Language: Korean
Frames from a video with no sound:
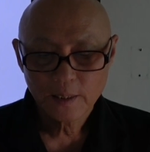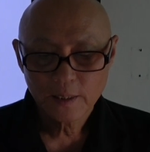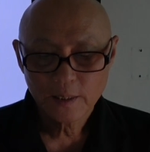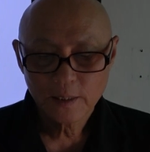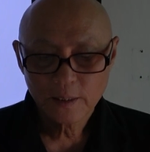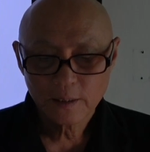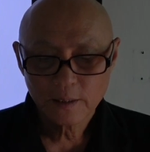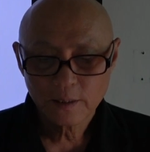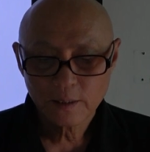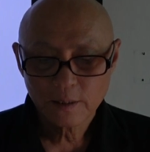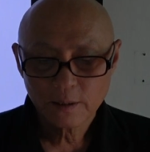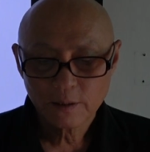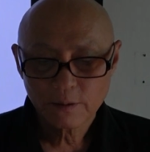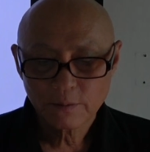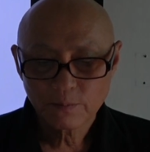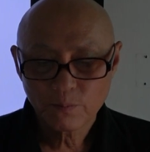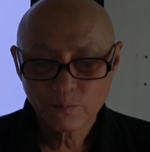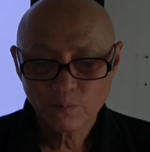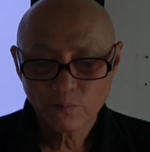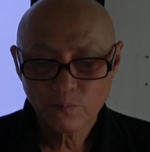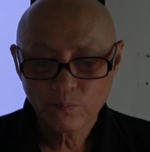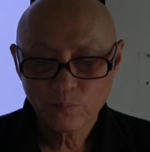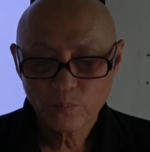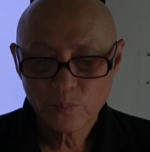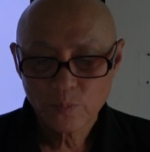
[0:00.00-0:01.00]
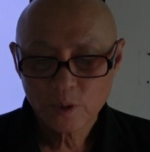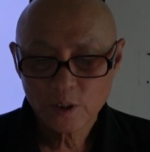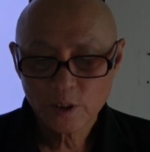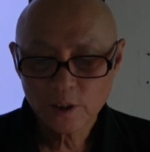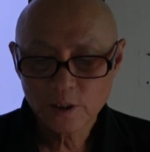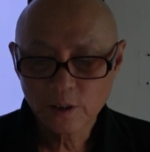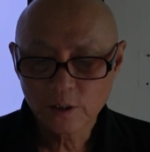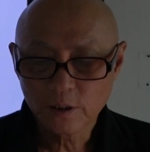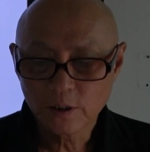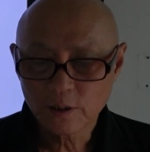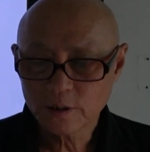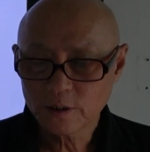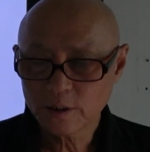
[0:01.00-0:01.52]
그
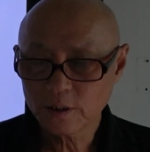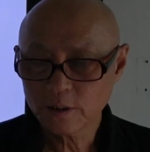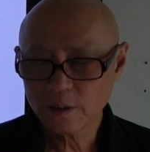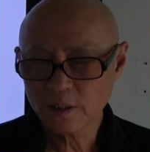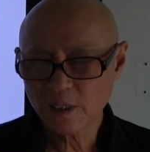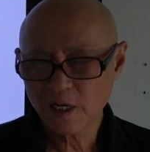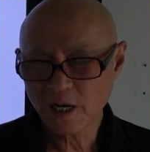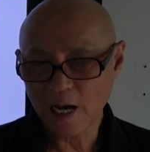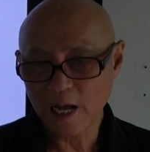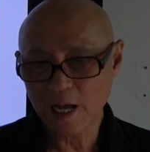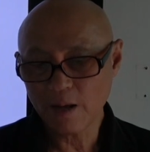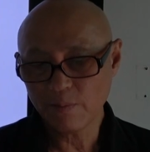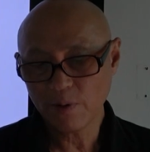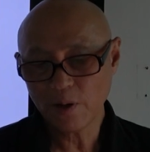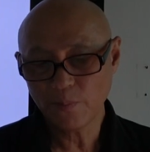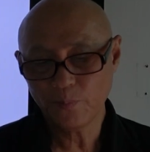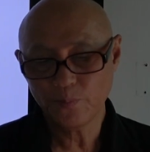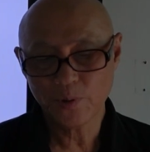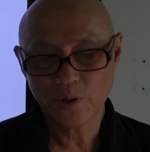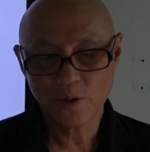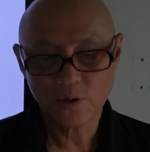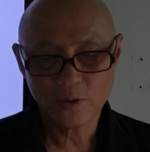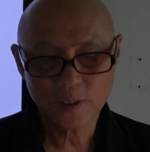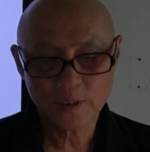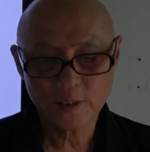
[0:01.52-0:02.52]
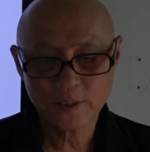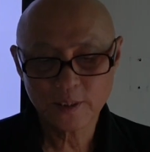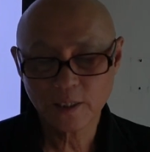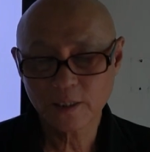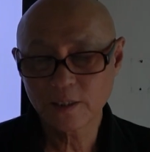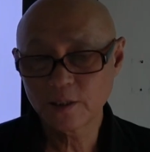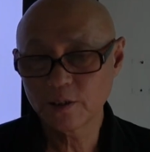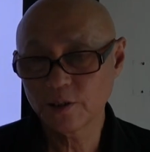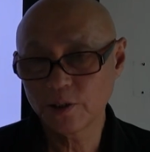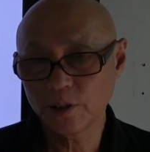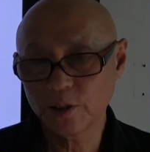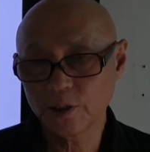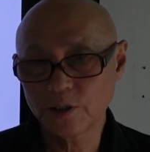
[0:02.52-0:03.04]
여성 감압병 환자
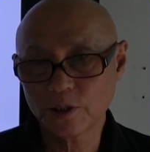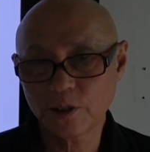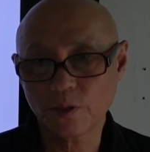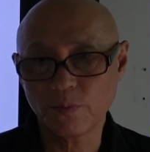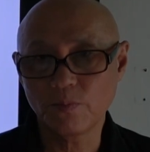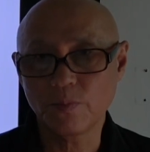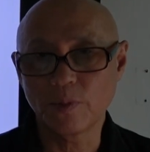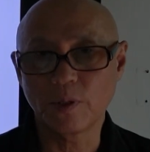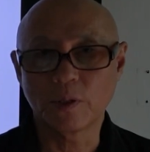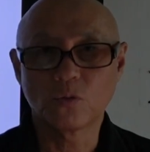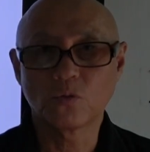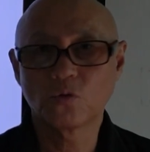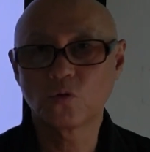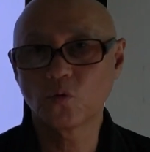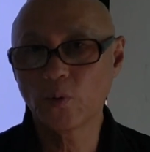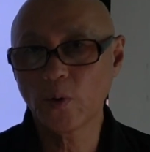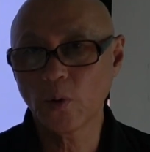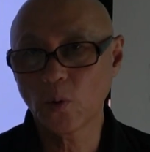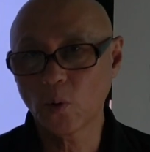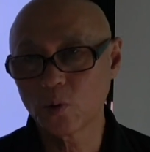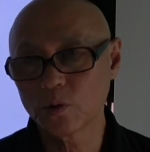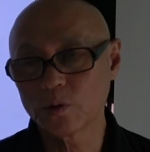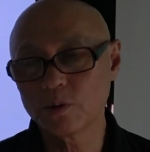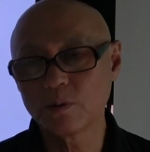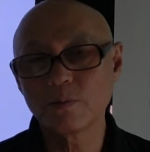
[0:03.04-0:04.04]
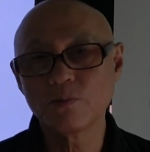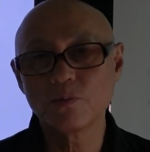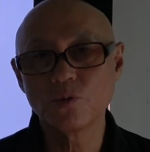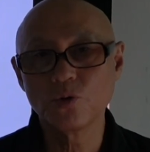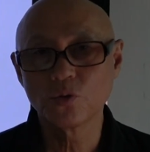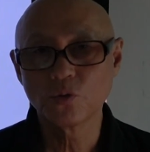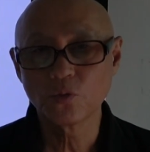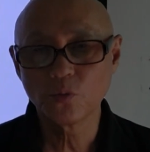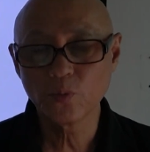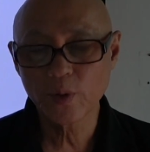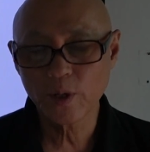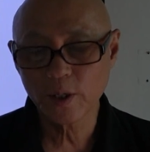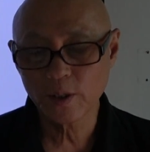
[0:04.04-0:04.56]
거의 1000명,
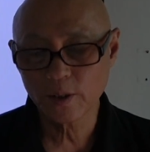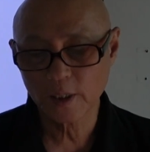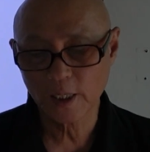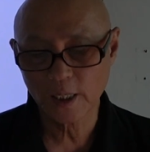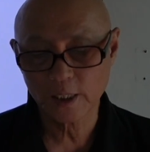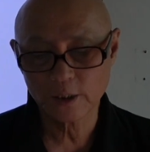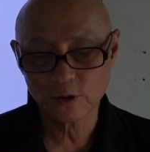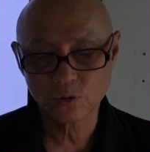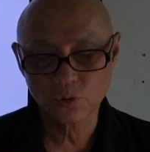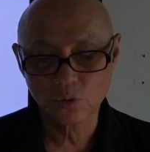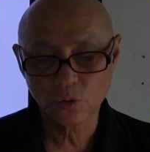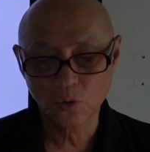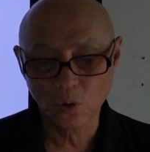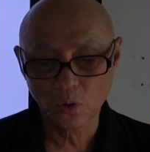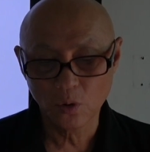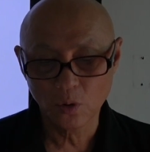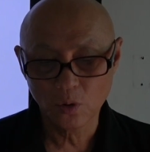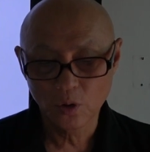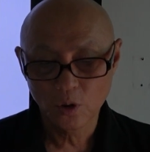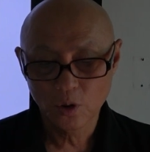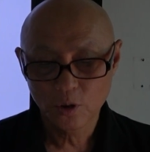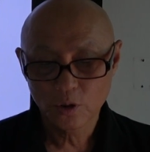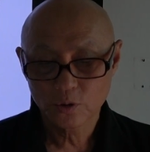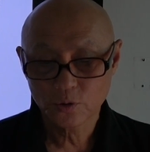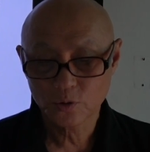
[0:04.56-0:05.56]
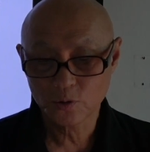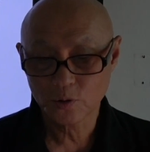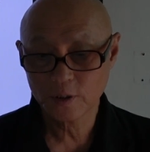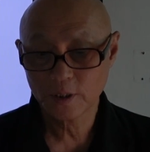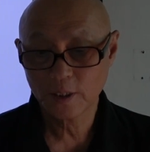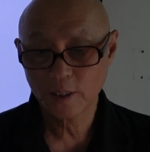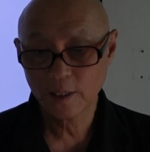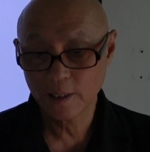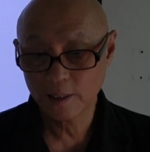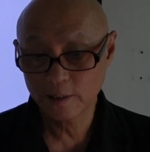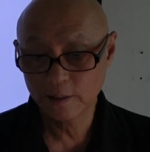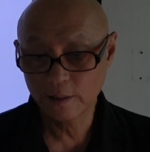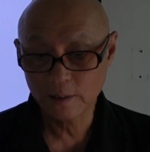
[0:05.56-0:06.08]
956명을 가지고
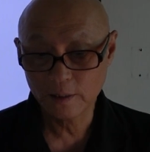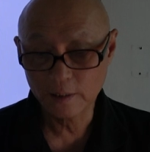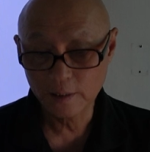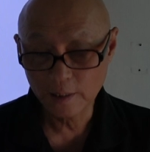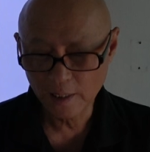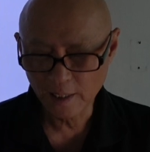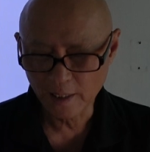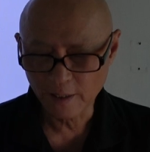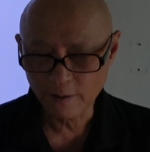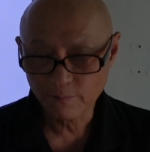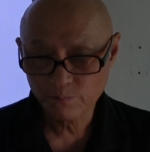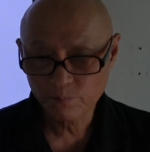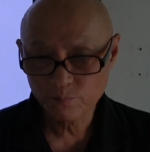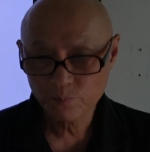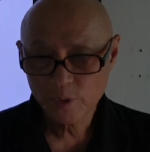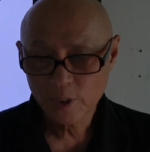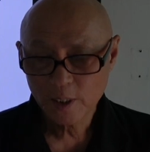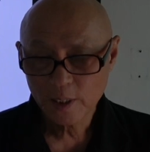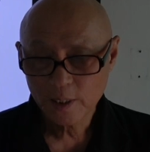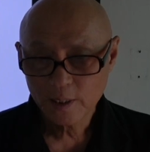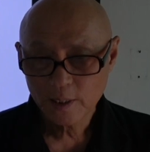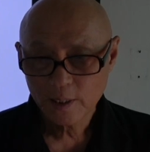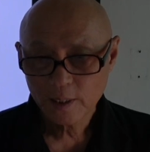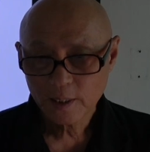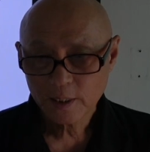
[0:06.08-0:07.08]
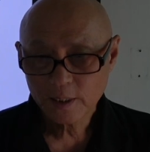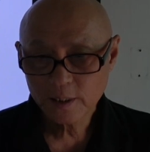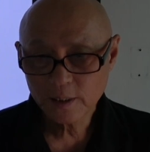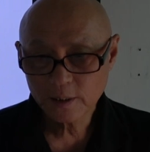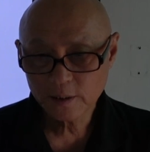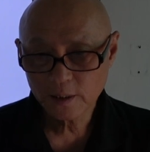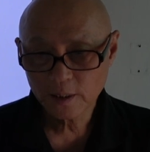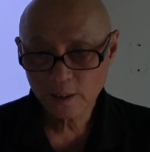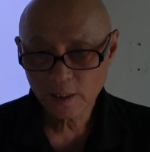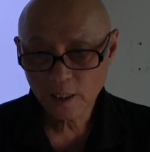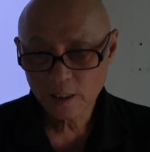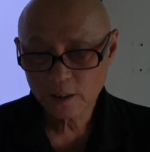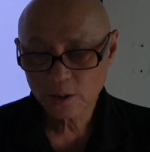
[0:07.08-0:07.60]
조사를 했더니 그
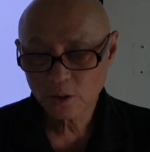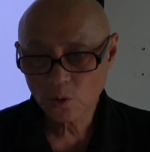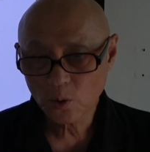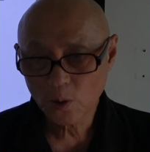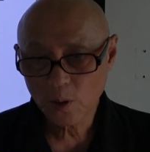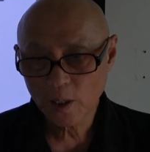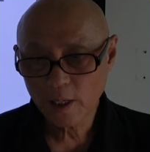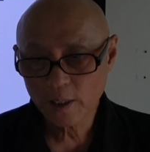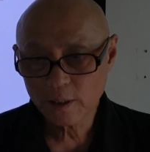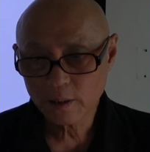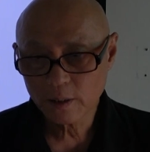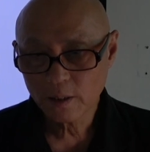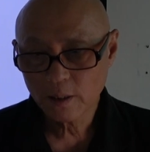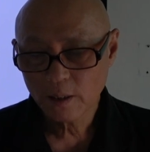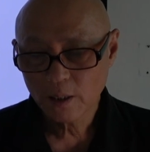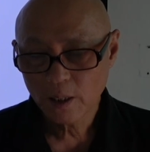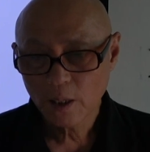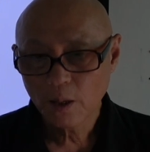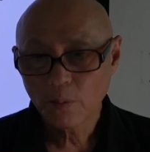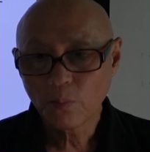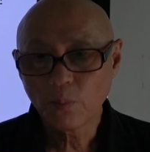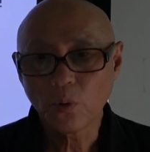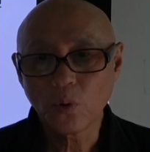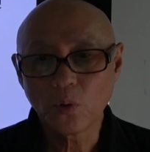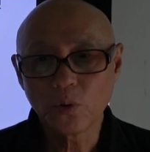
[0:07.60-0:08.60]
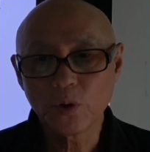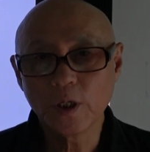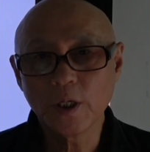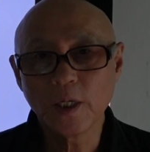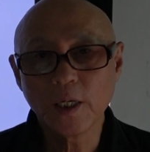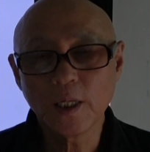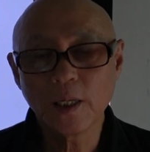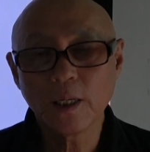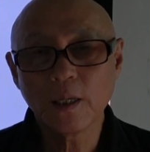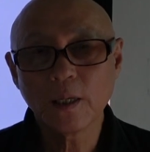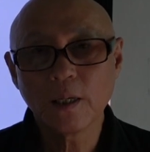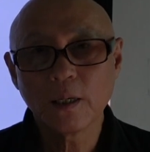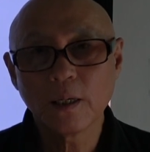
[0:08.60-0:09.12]
기간 동안
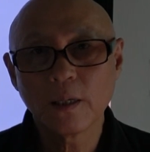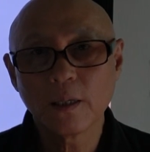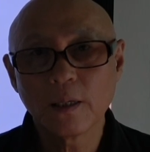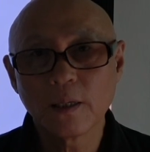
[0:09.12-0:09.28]
본인이